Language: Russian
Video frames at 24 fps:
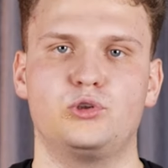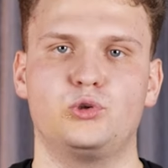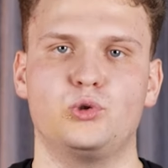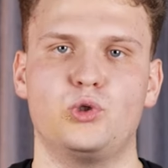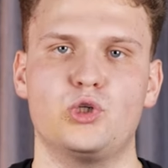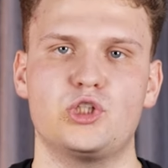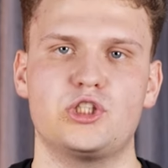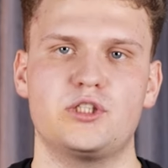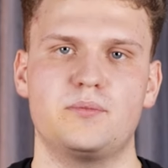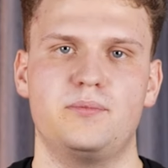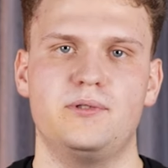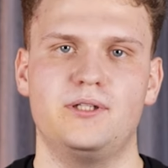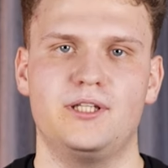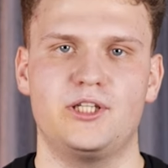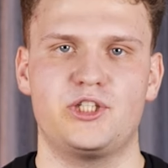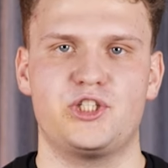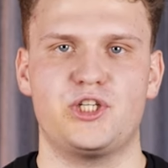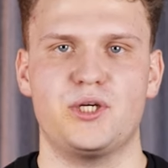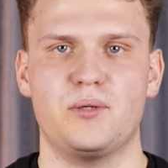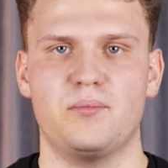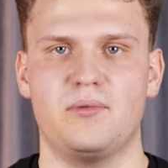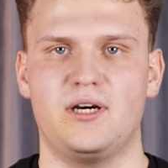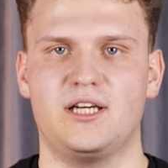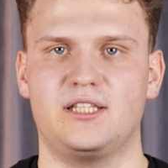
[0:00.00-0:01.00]
тоже было
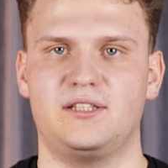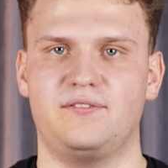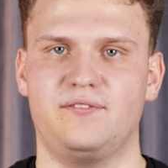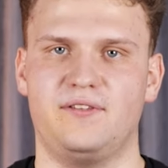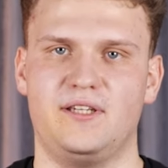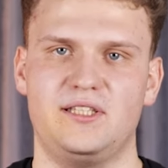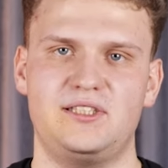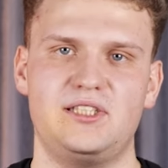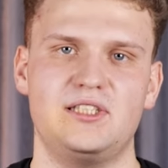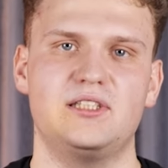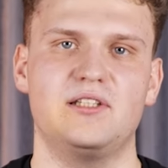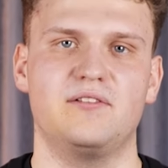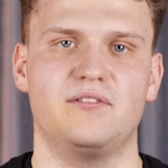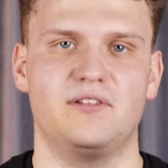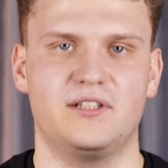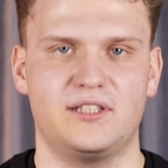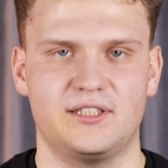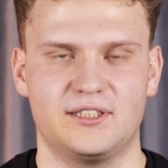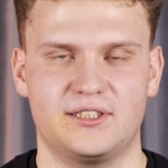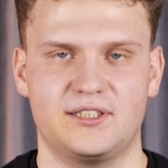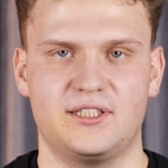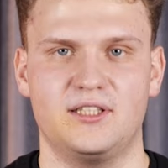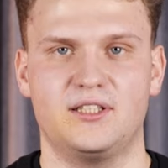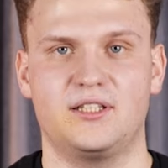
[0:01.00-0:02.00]
чем ответить на
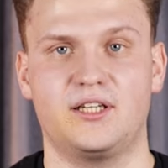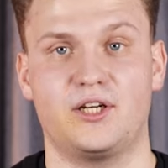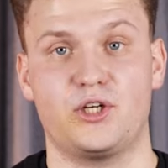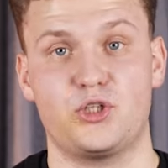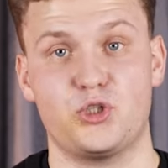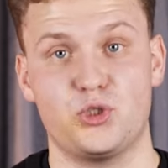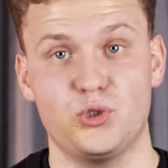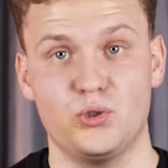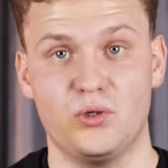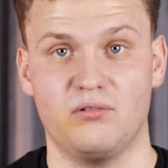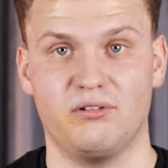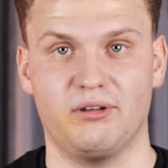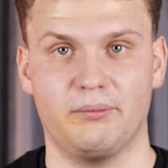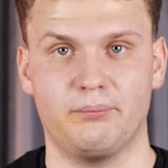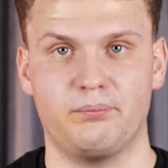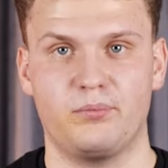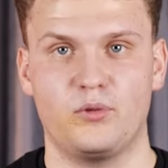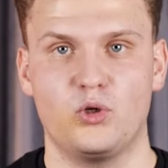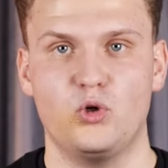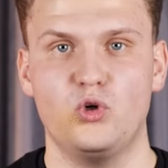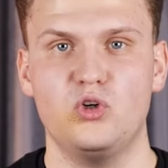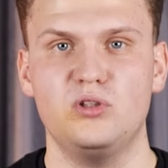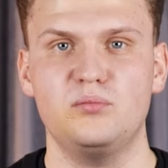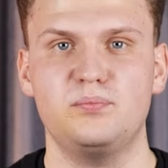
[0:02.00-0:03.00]
выходки Корчнова.
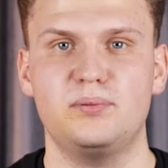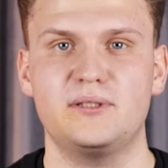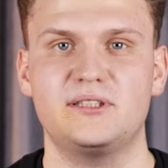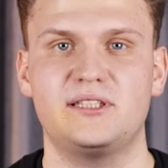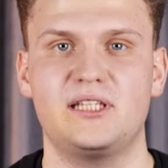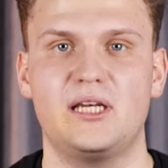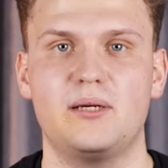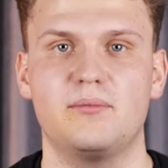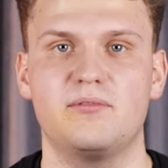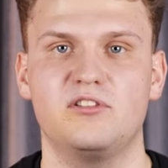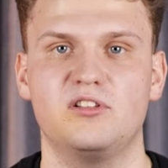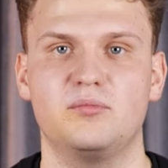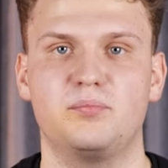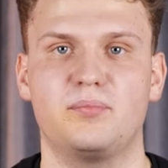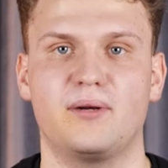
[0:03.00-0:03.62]
Он потребовал